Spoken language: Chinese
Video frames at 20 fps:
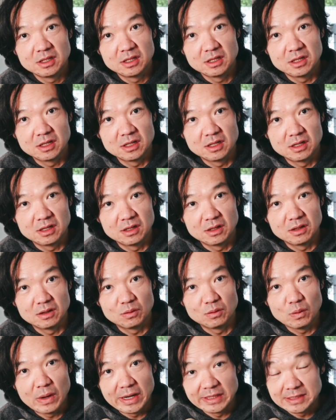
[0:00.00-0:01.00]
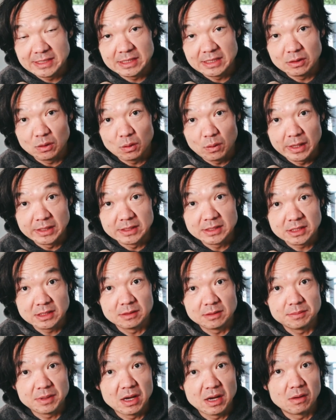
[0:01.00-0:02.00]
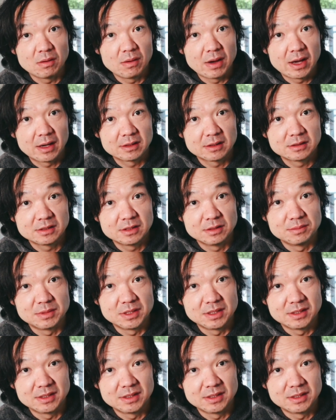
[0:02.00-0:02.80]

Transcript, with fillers: 呃，外界的环境的变化。那么，